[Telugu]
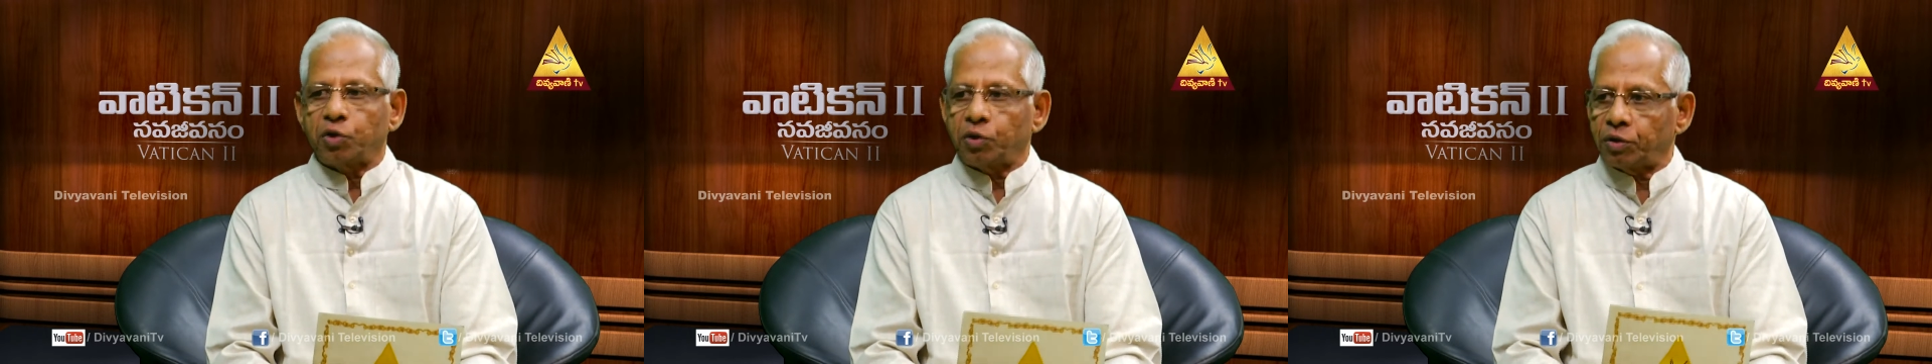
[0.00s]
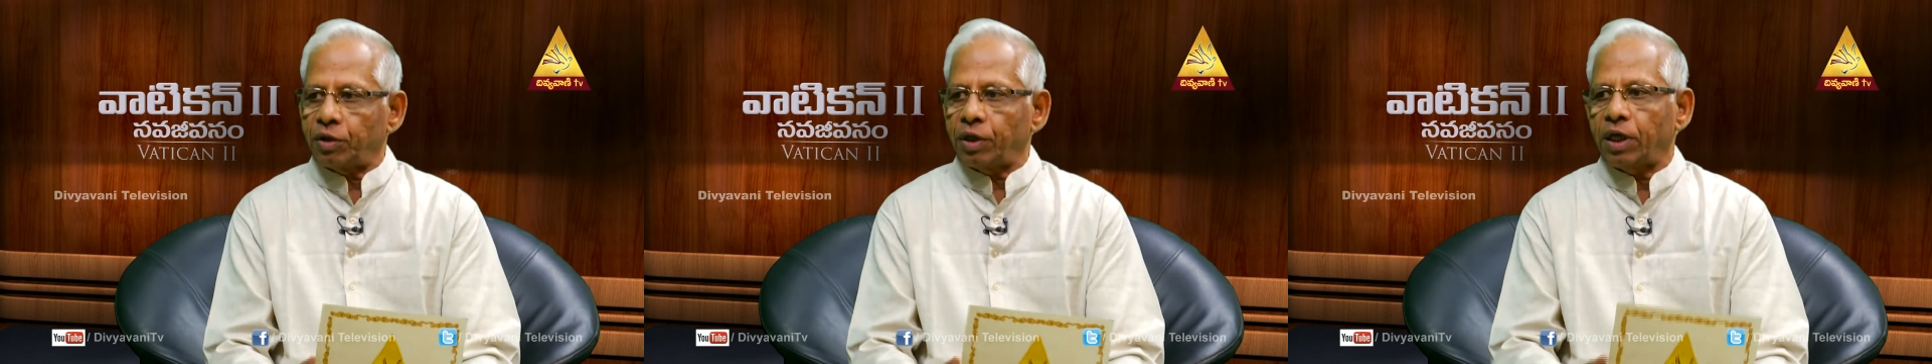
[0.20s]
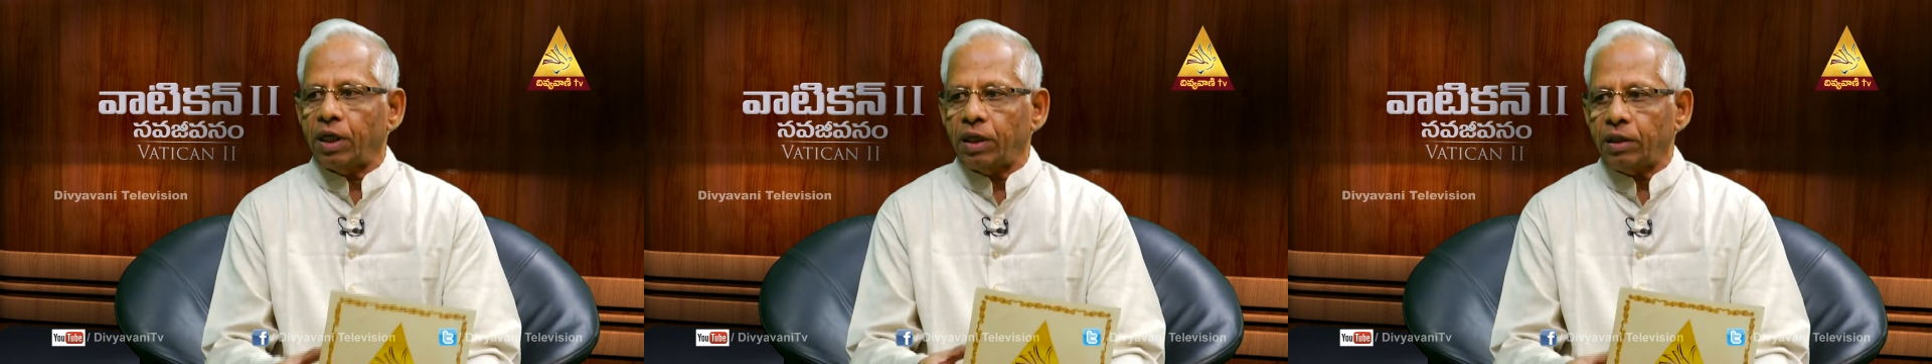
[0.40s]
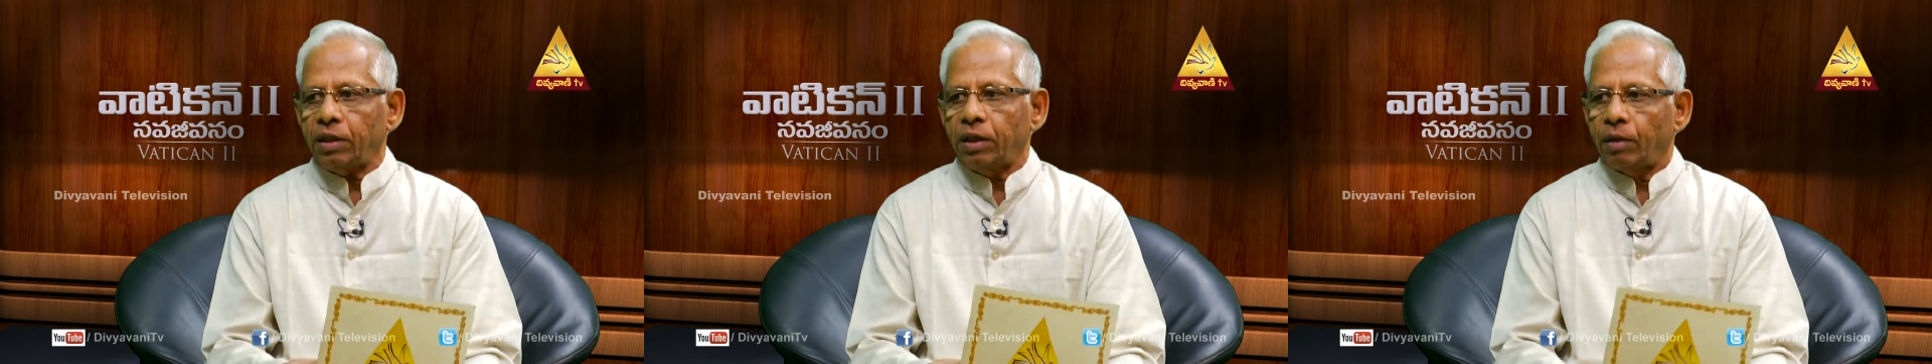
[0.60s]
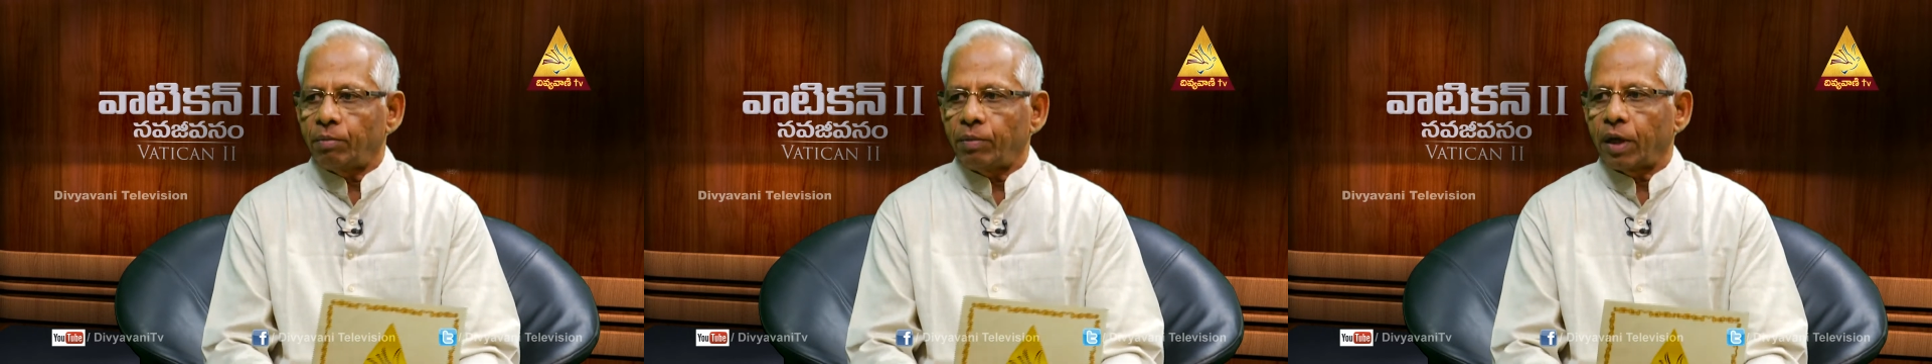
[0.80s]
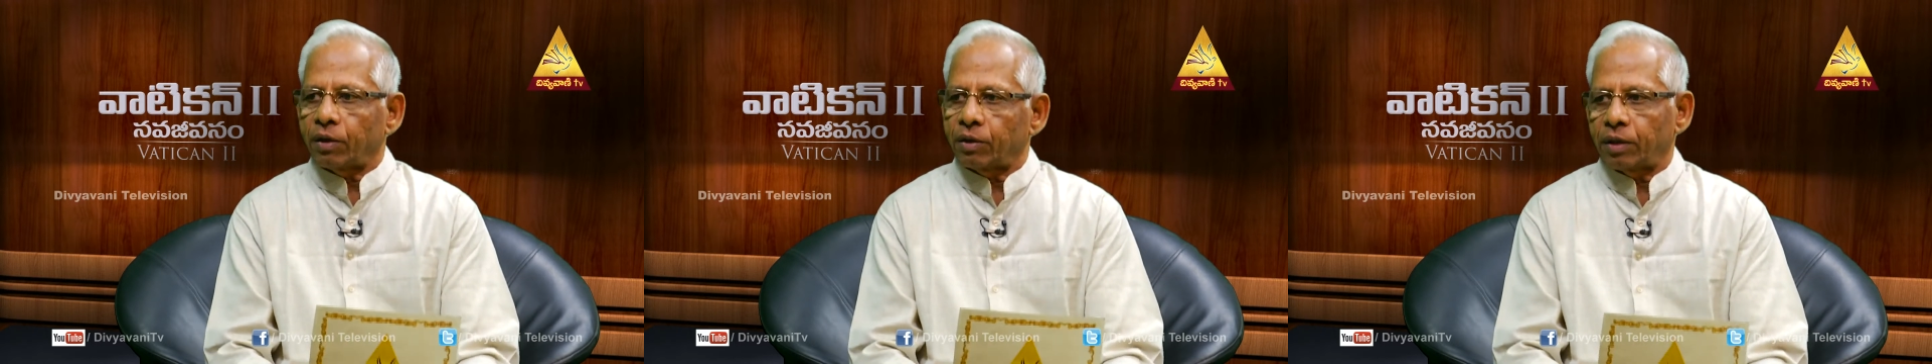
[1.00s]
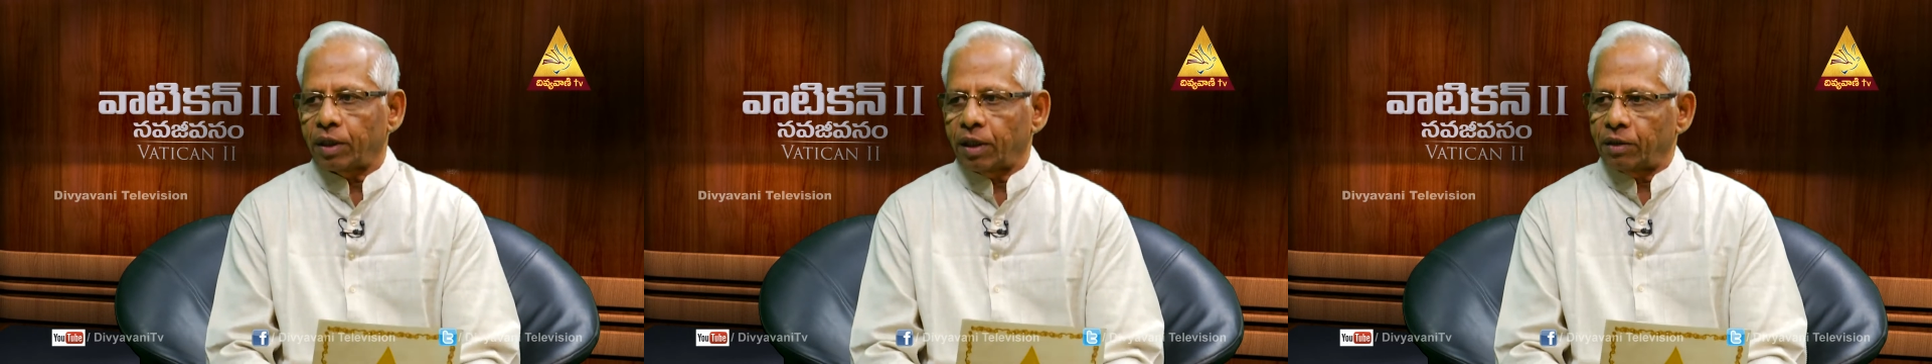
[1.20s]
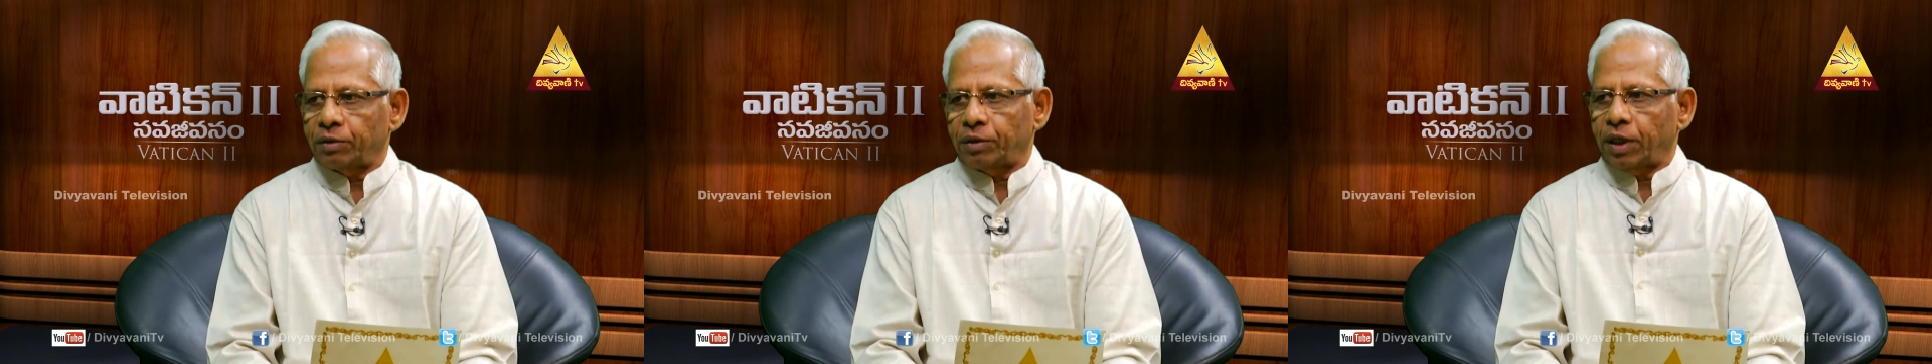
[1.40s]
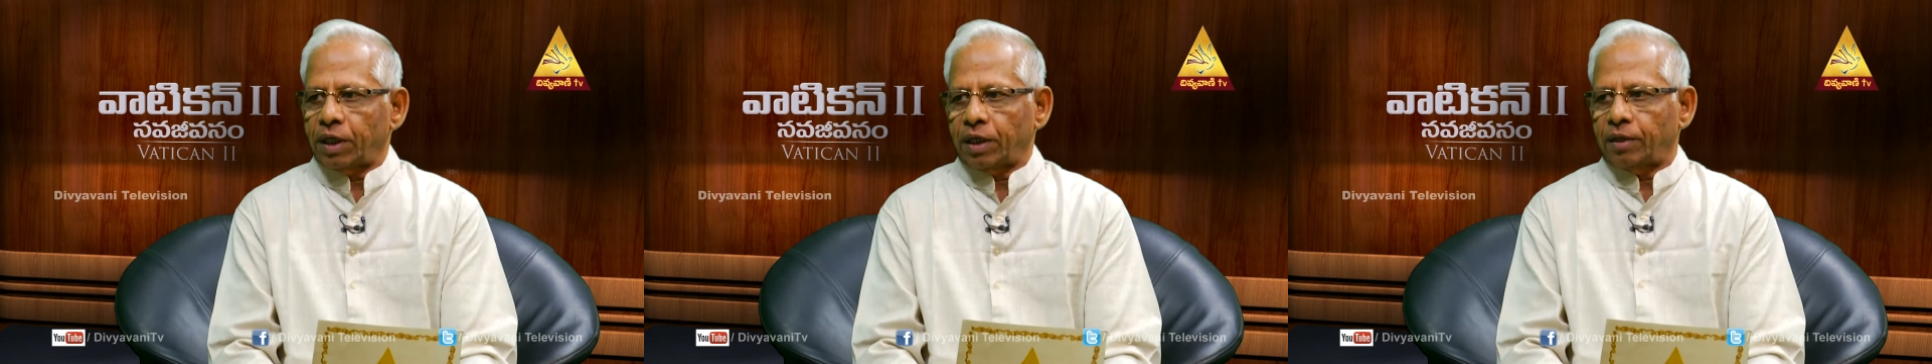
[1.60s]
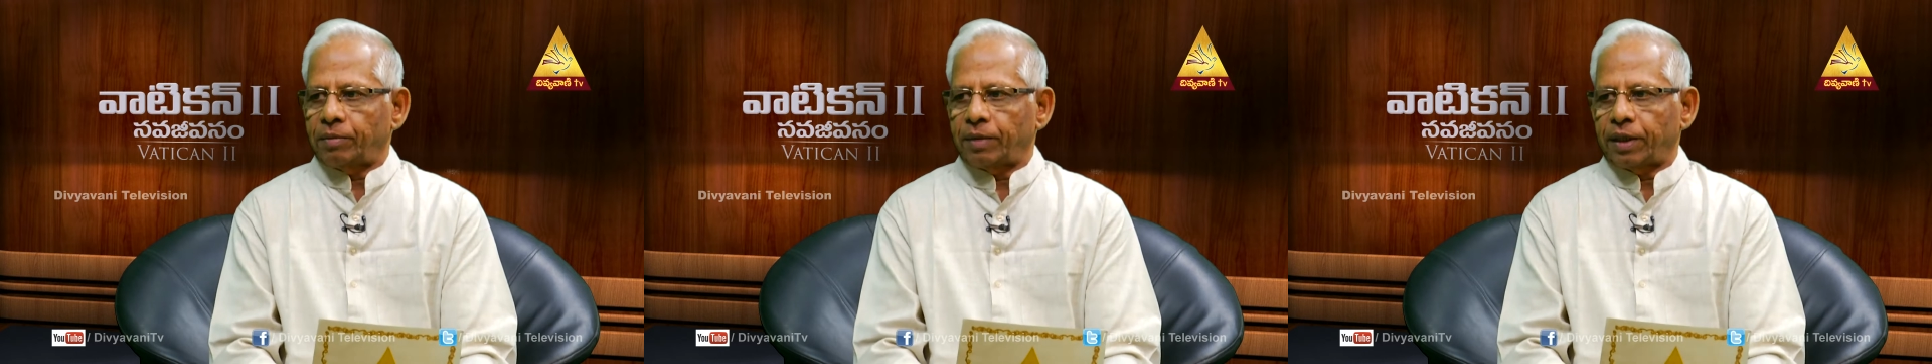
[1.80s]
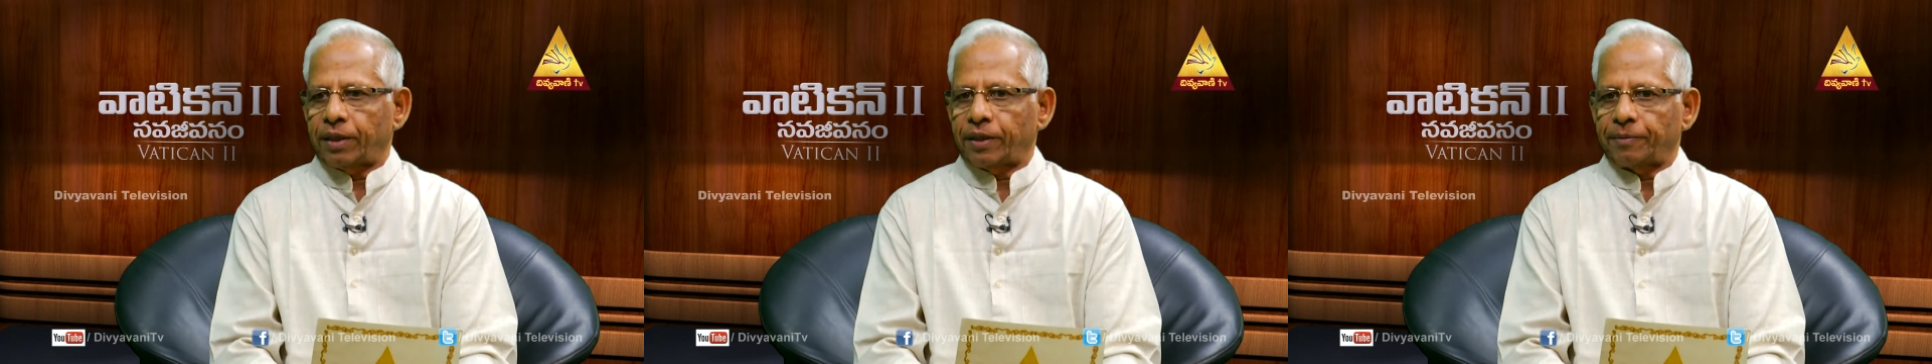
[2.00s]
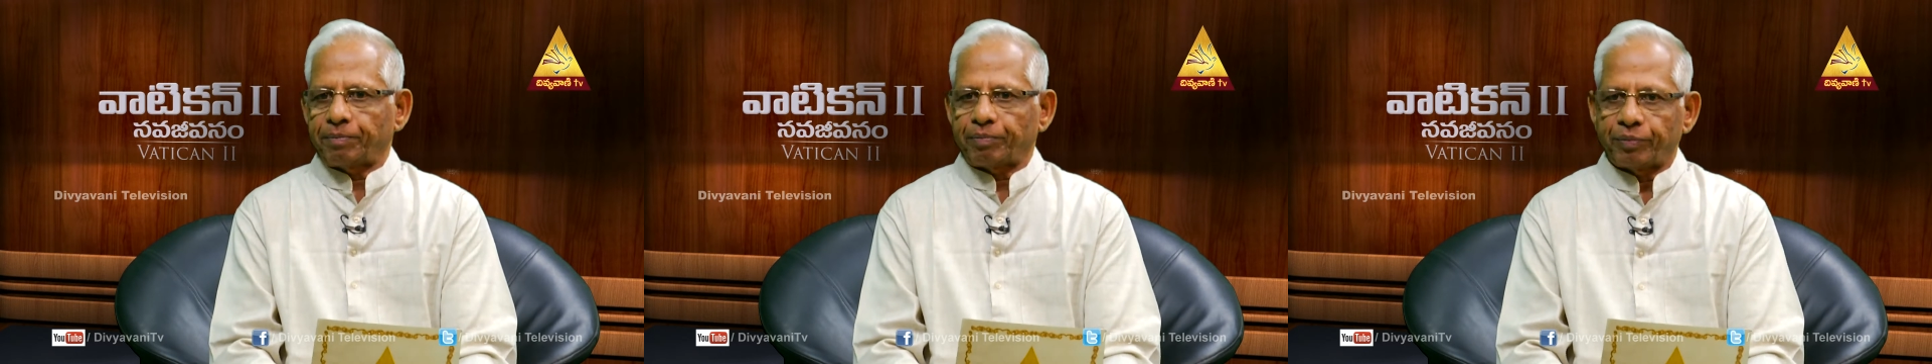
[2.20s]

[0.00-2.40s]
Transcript: చురుకుగా పాల్గొనగలుగుతారనమాట